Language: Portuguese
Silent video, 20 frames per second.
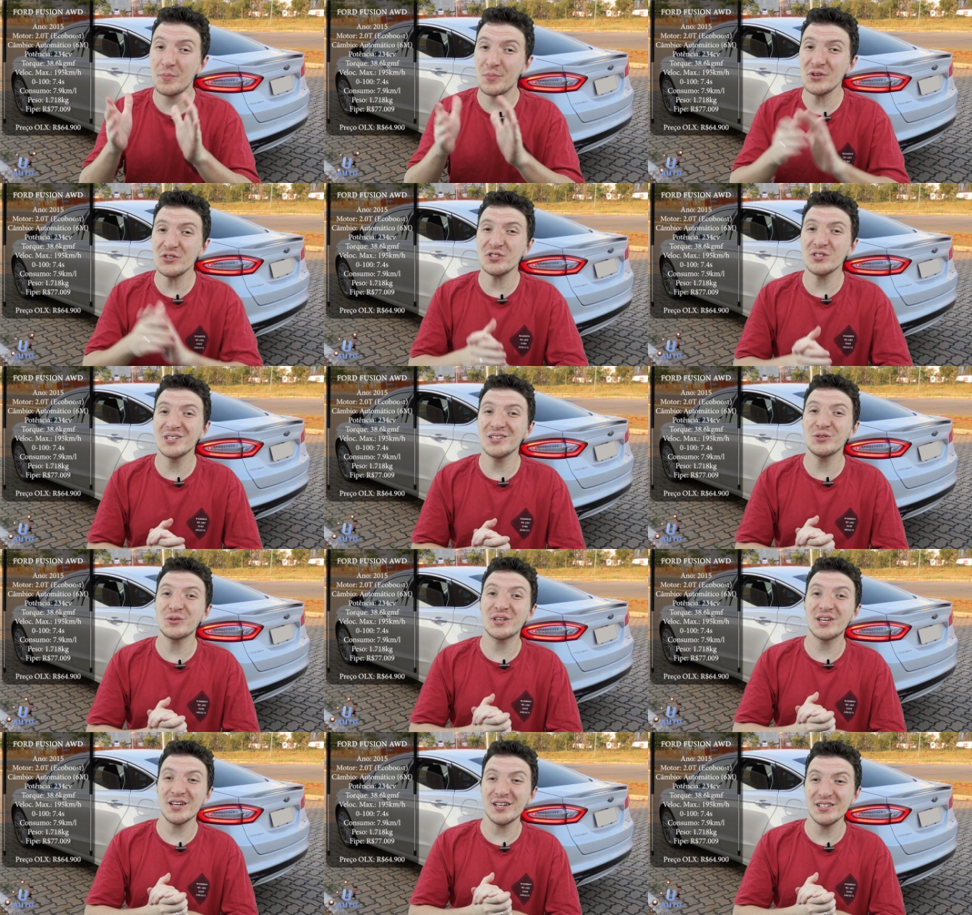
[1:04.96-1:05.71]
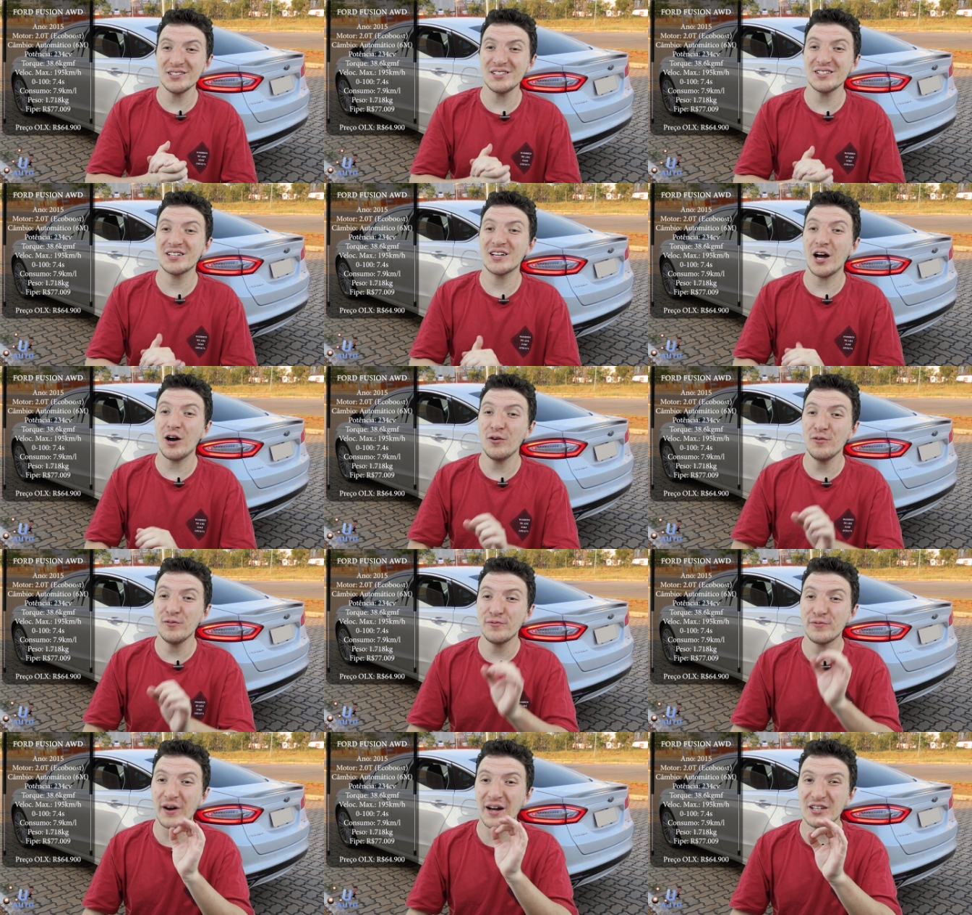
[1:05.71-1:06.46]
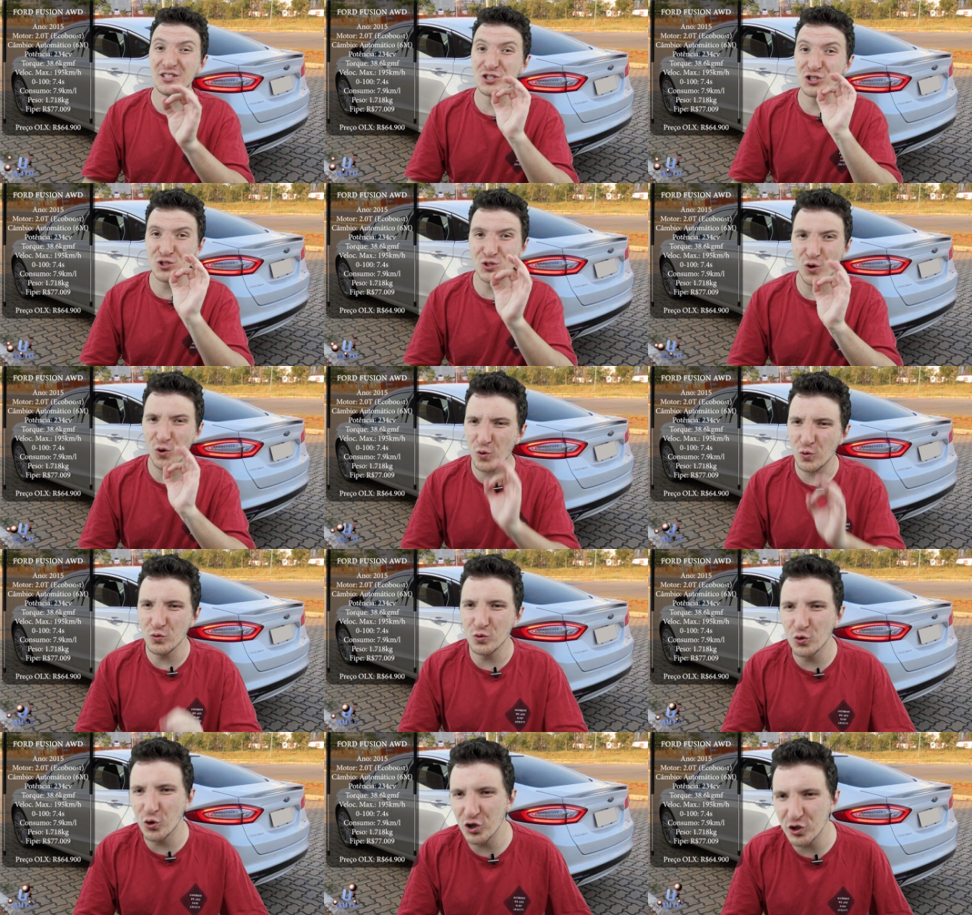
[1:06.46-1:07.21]
é impressionante que esse carro faz só
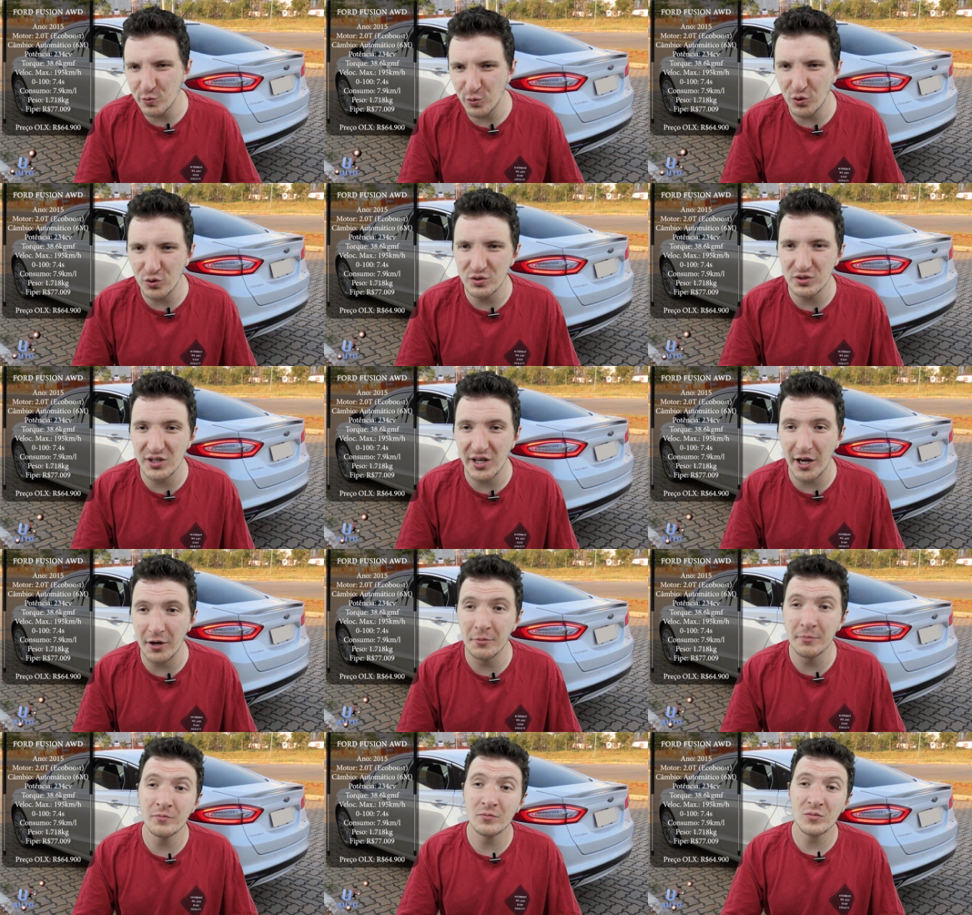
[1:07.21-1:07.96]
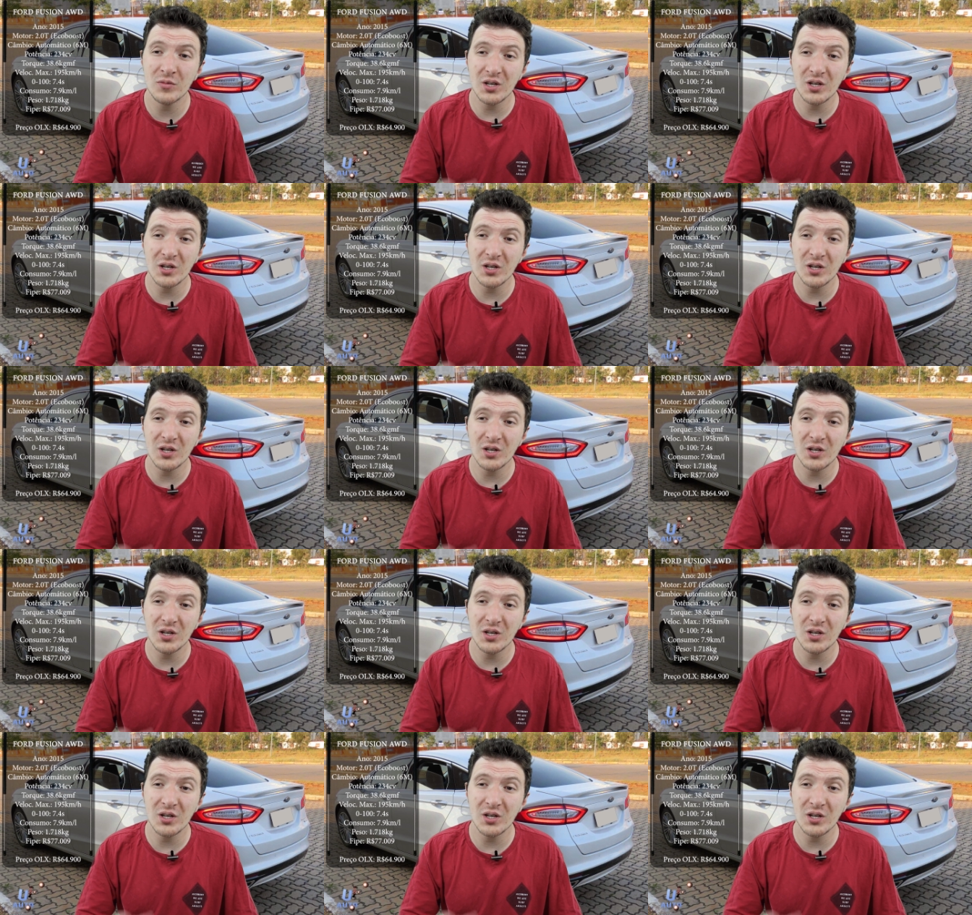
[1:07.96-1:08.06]
com 2.0.